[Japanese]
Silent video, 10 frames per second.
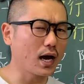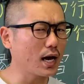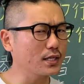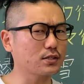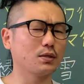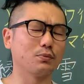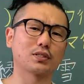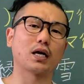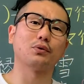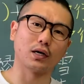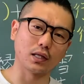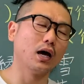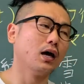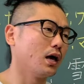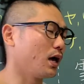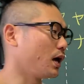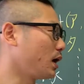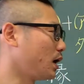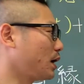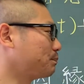な挨拶でも使うのかな、
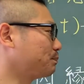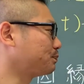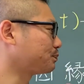えー